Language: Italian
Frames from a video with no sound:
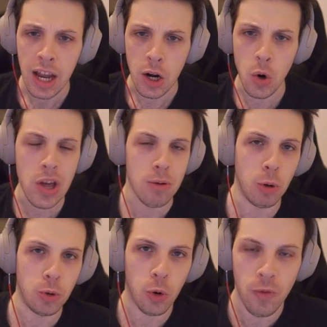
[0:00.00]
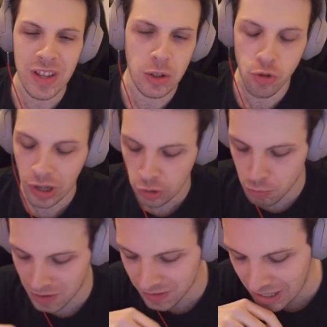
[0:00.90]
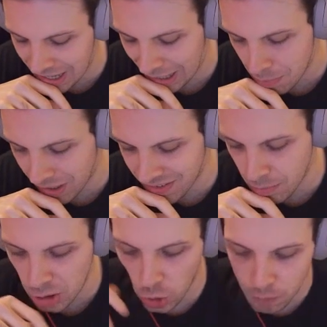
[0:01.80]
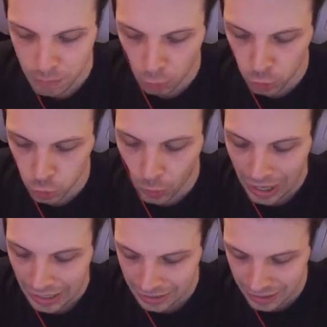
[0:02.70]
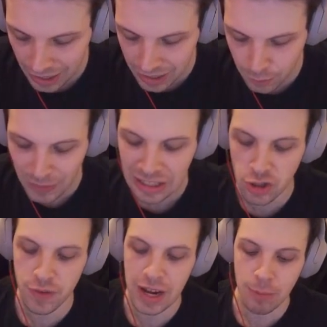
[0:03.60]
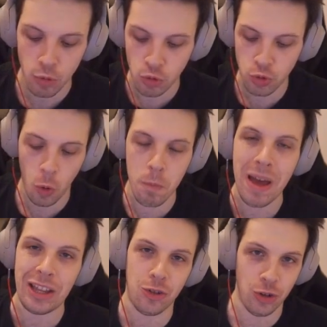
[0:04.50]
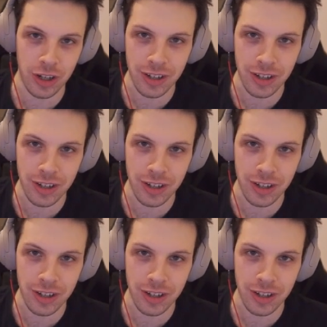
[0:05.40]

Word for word: Non ero molto convinto di giocare Super Saiyan anche perché siamo in top molto alta, infatti ci faremo giusto un match